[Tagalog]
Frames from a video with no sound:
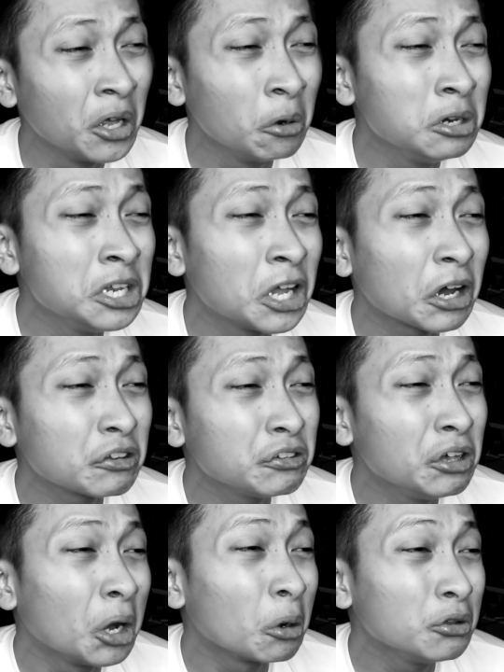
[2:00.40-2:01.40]
Nahuli na
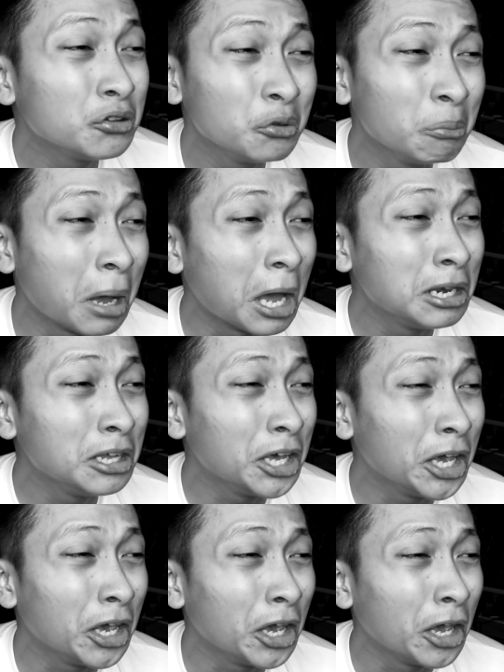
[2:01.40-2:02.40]
kasi ako
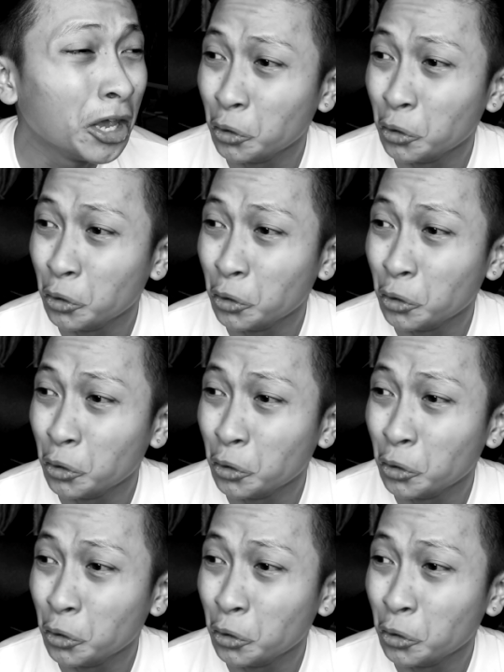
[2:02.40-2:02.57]
sumali